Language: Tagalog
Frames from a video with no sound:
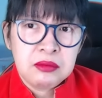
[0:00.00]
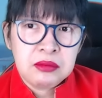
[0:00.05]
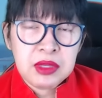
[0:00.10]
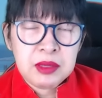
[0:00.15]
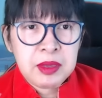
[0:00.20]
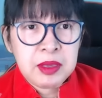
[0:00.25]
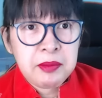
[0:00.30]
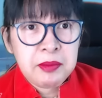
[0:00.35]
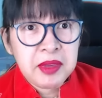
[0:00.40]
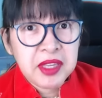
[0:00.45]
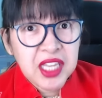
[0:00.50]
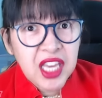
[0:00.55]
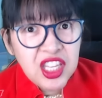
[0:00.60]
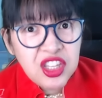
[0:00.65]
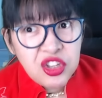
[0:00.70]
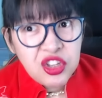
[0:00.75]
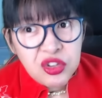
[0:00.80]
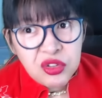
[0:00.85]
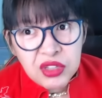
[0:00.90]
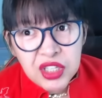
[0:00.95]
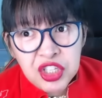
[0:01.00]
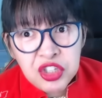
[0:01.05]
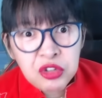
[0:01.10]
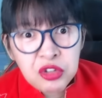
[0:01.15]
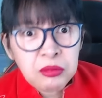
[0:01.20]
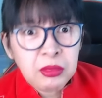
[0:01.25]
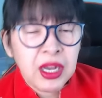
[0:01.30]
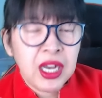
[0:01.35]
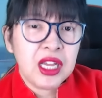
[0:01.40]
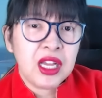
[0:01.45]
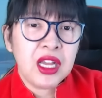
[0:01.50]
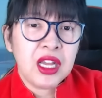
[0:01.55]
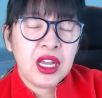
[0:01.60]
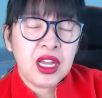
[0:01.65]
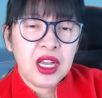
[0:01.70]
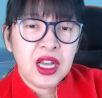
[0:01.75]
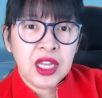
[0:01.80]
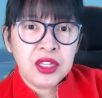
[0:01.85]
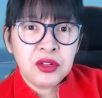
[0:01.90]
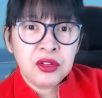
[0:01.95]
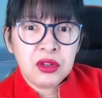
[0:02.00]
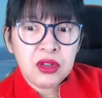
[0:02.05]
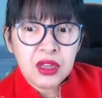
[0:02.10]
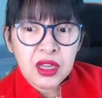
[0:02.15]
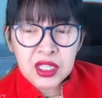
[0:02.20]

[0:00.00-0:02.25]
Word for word: Ibibigay niyo yung inyong mga ano,